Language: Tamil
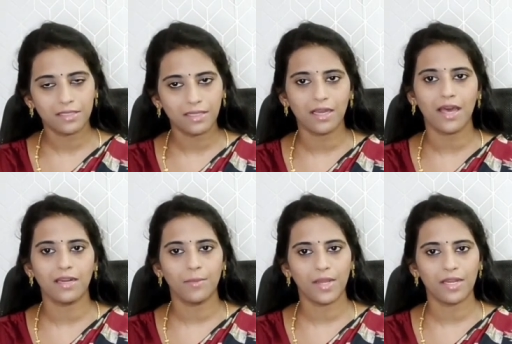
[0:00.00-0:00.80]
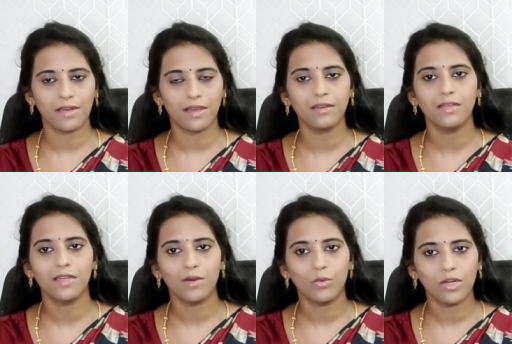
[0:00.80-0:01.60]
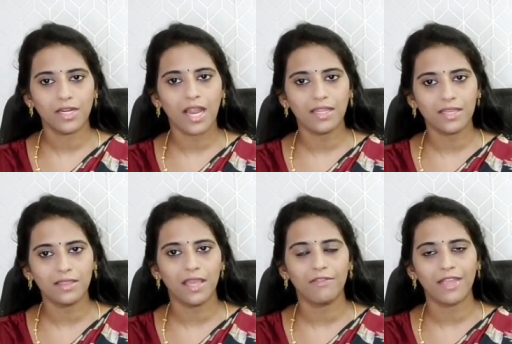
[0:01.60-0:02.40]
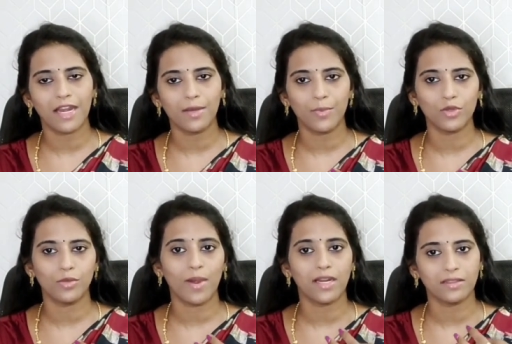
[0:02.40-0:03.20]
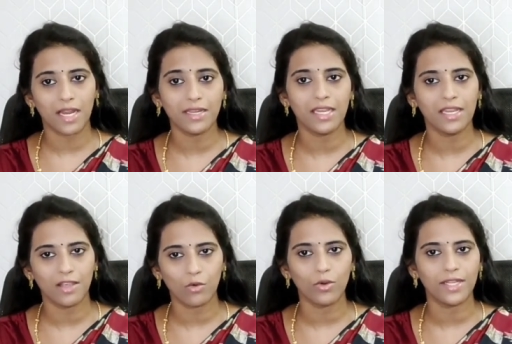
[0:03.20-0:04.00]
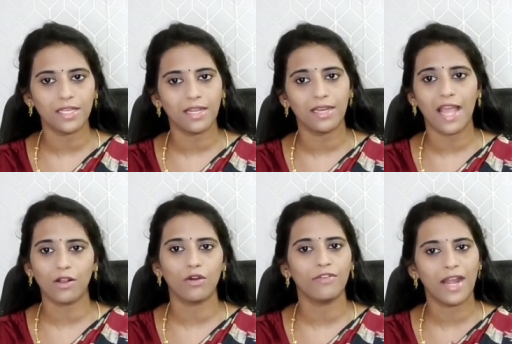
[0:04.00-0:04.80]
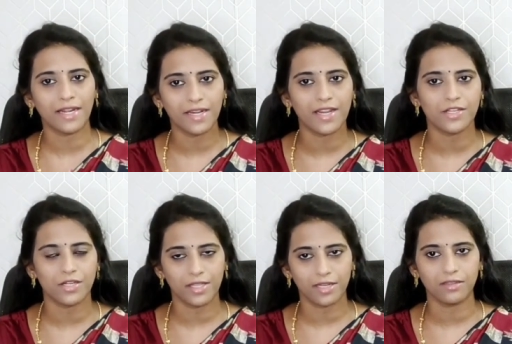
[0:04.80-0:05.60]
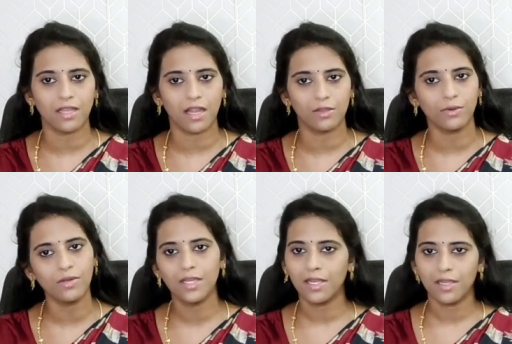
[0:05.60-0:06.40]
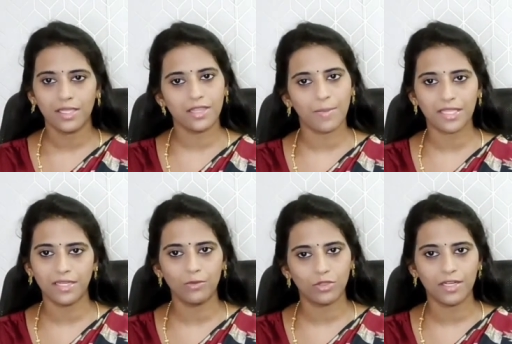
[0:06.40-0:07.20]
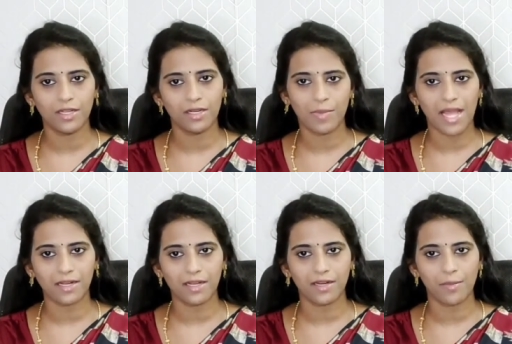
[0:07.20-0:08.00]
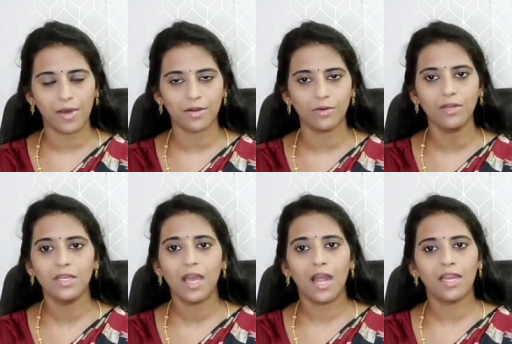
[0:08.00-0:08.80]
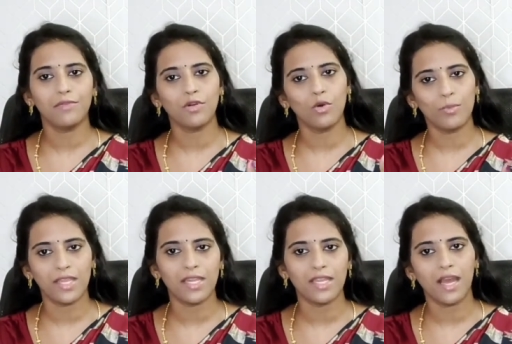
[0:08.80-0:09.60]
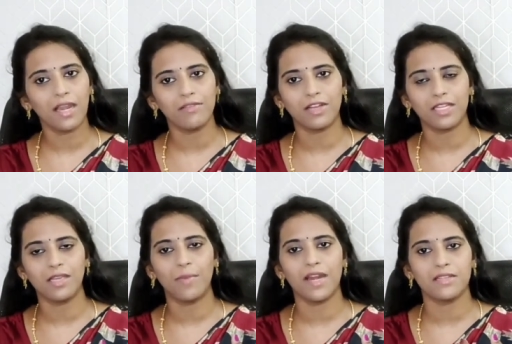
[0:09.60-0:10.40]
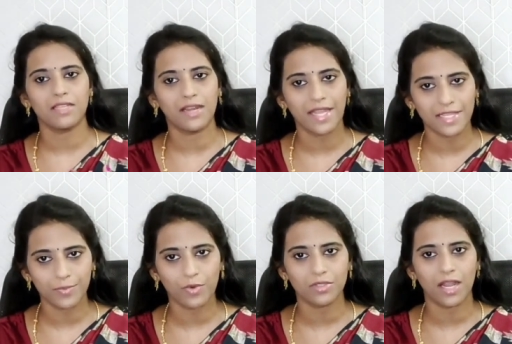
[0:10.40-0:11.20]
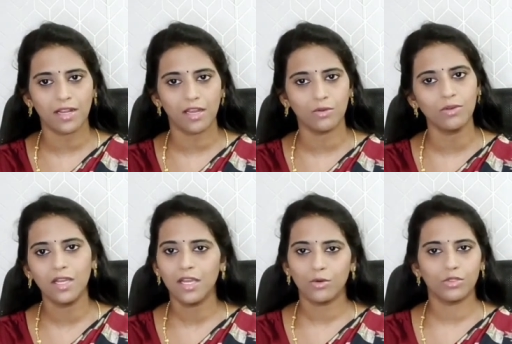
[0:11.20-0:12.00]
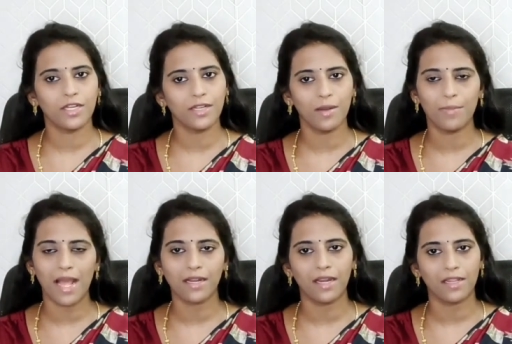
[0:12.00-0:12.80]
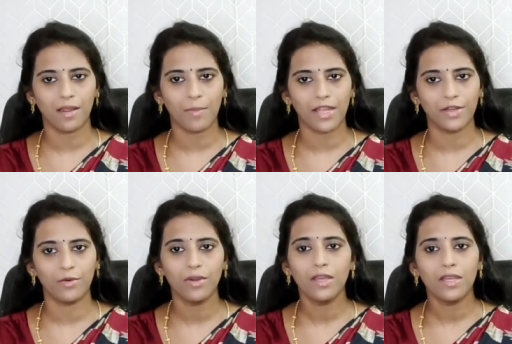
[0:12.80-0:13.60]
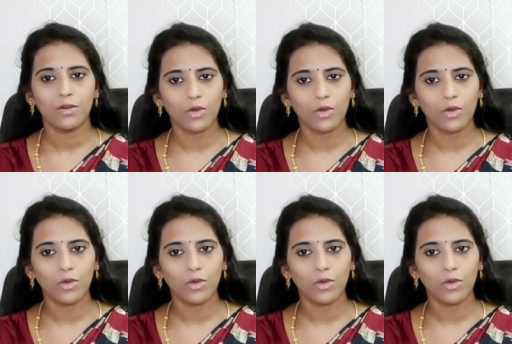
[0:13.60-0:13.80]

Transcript: இதுக்கு காரணம் என்னன்னா ஒரு நாளைக்கு தேவையான போதுமான தண்ணி நீங்க குடிக்கல லேக் ஆஃப் ஹைட்ரேஷன் இருந்தாலும் இந்த மாதிரி உதடுகள் பிளாக் கலரா மாறும் அளவுக்கும் மீறி அளவுக்கு அதிகமான சன் எக்ஸ்போஸ் ஆனாலும் உதடுகள் பிளாக் கலரா மாறிடும்